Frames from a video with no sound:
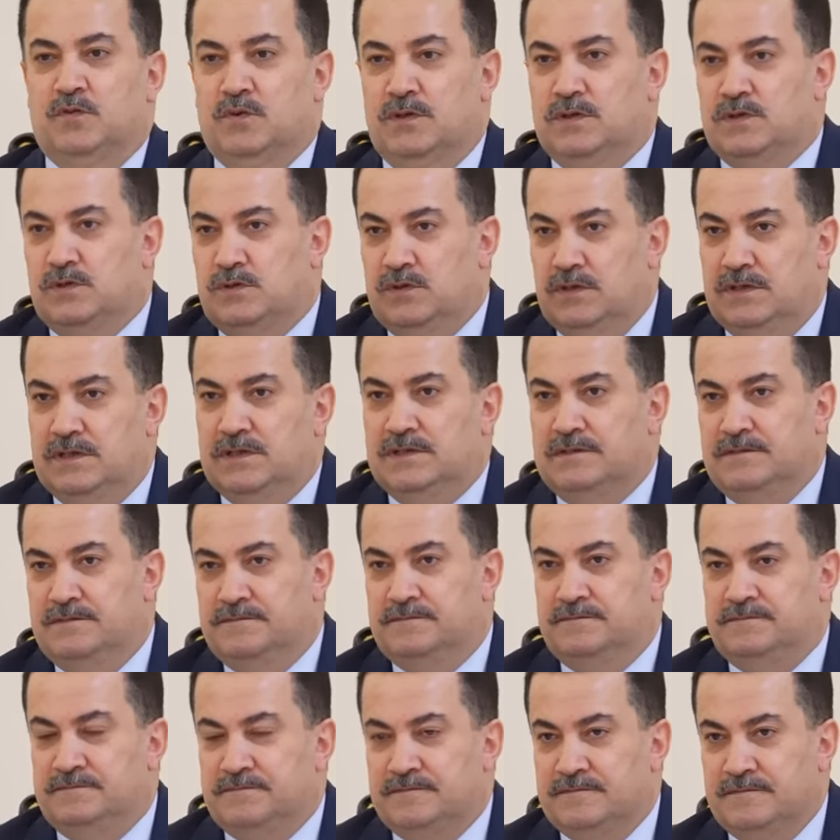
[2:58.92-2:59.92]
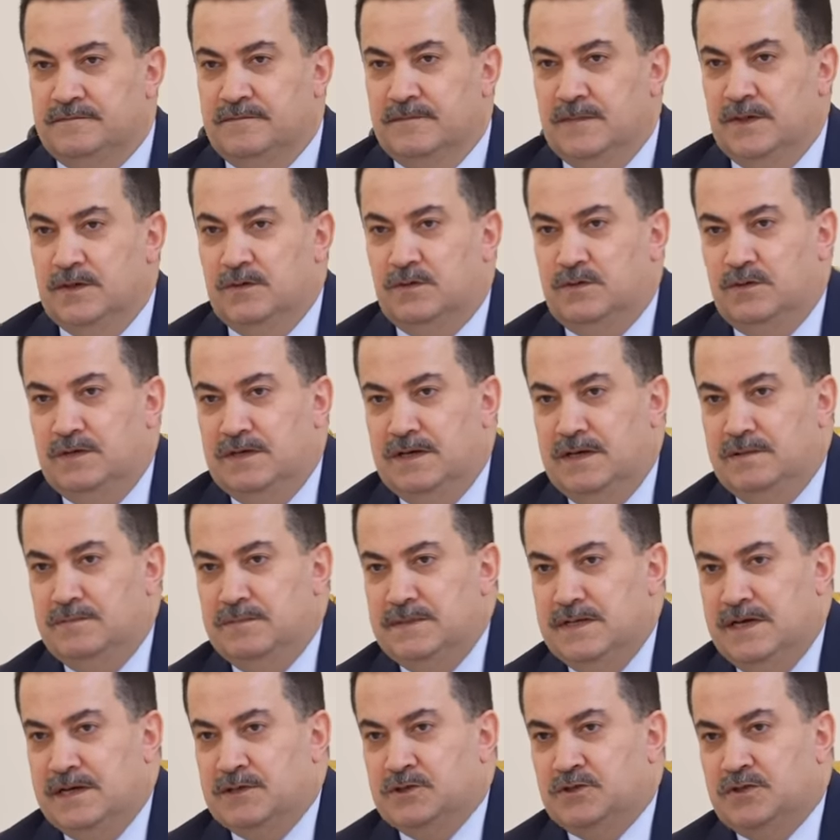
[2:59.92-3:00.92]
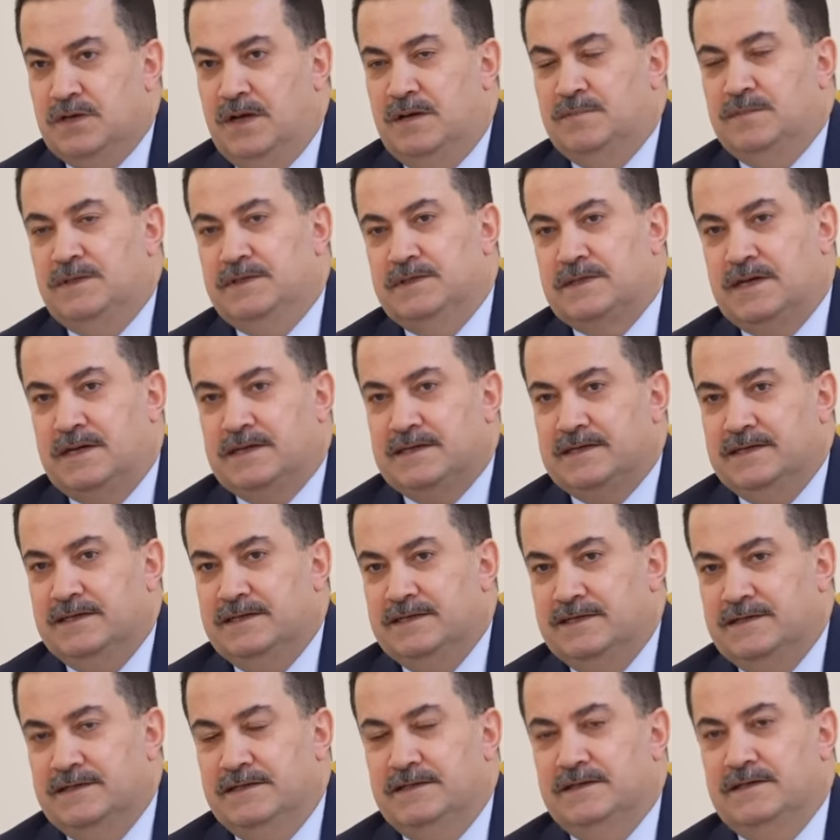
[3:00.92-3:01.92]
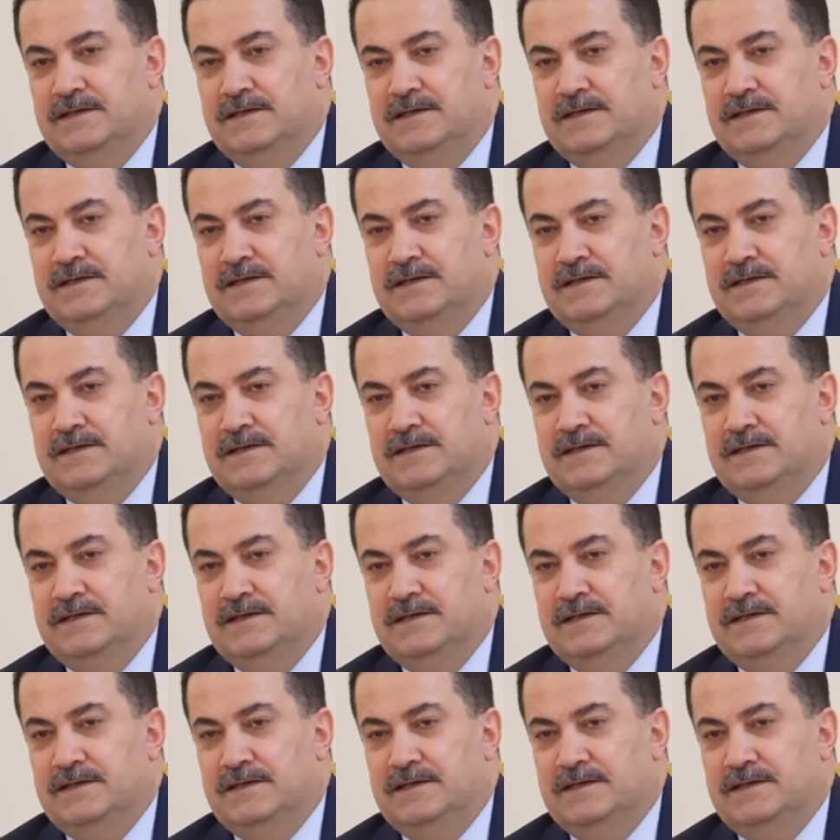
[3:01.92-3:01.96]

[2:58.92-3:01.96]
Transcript: والكل كل أبناء الشعب العراقي